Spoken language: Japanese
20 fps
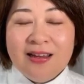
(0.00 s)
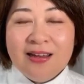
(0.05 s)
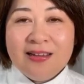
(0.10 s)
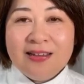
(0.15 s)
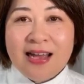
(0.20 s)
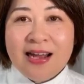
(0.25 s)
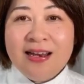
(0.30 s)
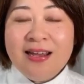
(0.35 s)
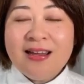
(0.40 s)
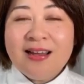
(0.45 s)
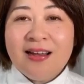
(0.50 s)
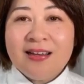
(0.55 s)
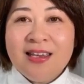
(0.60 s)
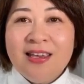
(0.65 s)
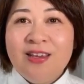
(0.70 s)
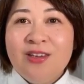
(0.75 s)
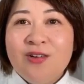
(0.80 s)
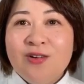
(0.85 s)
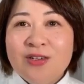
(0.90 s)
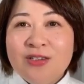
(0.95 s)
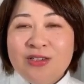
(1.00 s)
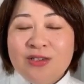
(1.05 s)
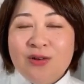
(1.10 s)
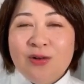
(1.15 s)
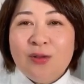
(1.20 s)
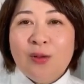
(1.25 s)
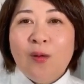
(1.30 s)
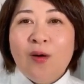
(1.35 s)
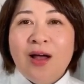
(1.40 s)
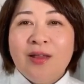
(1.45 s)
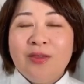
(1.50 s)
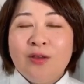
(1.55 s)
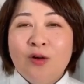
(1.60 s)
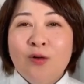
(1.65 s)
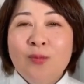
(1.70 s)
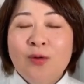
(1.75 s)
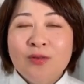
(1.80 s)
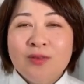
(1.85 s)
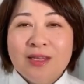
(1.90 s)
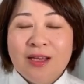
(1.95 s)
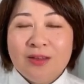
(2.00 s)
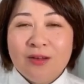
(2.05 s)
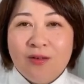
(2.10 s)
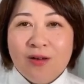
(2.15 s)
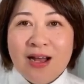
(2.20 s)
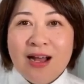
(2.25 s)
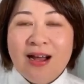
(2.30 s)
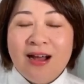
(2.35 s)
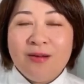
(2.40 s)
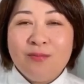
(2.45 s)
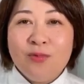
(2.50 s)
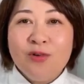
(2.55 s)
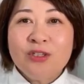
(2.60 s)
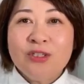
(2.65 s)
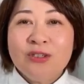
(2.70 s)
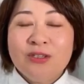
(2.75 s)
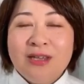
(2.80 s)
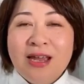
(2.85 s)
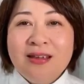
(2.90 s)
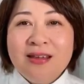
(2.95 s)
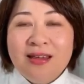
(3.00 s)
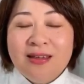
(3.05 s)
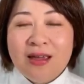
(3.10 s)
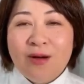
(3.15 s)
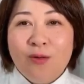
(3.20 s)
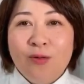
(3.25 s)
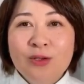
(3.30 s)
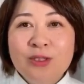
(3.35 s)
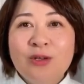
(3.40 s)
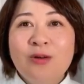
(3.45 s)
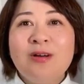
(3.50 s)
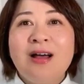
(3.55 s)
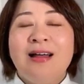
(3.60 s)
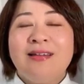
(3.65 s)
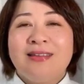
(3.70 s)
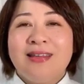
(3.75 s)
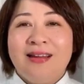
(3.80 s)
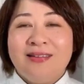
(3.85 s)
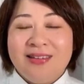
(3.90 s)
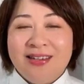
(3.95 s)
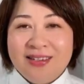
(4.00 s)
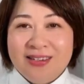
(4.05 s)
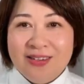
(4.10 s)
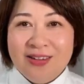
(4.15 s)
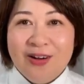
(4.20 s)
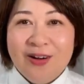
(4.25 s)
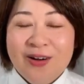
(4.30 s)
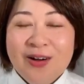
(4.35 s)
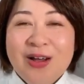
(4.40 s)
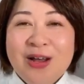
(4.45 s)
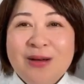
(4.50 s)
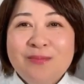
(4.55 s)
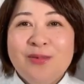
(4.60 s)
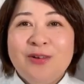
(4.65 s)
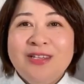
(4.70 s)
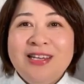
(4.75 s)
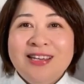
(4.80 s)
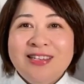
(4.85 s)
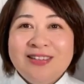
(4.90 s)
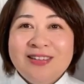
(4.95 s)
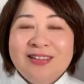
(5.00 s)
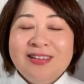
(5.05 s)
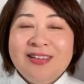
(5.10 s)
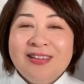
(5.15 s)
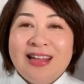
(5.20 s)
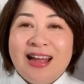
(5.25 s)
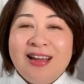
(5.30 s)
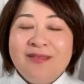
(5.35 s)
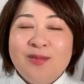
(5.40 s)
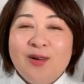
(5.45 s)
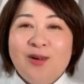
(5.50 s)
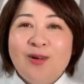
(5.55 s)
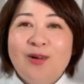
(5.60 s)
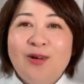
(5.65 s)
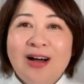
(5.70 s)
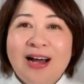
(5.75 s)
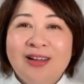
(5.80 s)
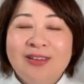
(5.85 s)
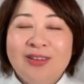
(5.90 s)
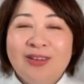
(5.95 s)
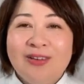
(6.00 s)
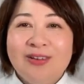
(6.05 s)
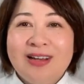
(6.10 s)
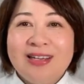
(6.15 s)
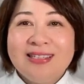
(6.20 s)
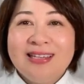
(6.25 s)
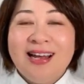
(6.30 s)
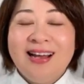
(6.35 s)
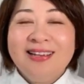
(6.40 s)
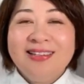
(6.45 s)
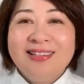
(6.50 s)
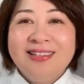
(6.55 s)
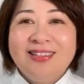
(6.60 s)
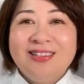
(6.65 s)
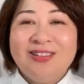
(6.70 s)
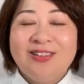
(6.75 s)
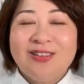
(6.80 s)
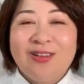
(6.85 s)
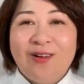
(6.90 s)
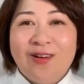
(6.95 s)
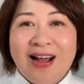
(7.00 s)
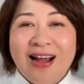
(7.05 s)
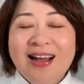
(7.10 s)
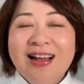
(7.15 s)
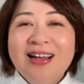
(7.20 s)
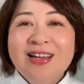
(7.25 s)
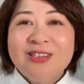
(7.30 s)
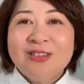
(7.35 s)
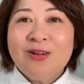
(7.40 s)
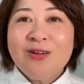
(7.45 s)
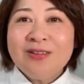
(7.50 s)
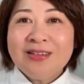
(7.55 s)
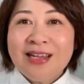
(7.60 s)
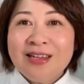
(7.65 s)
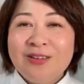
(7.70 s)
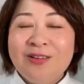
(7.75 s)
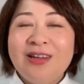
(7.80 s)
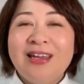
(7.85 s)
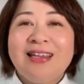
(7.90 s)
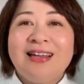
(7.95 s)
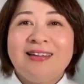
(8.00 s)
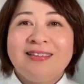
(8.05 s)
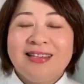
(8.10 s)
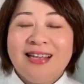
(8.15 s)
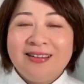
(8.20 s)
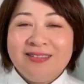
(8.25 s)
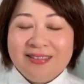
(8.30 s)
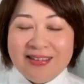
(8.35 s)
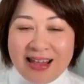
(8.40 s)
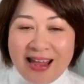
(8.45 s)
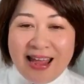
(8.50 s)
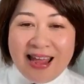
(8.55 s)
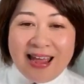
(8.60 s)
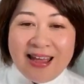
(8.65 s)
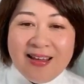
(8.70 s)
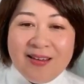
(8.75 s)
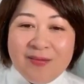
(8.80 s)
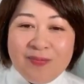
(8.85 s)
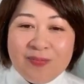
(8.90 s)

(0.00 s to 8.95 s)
何か起業しようとかって思ったのがもうすでにね遅かったんですよ。もうにじゅう代も後半というかさんじゅうとかそんな時だったので、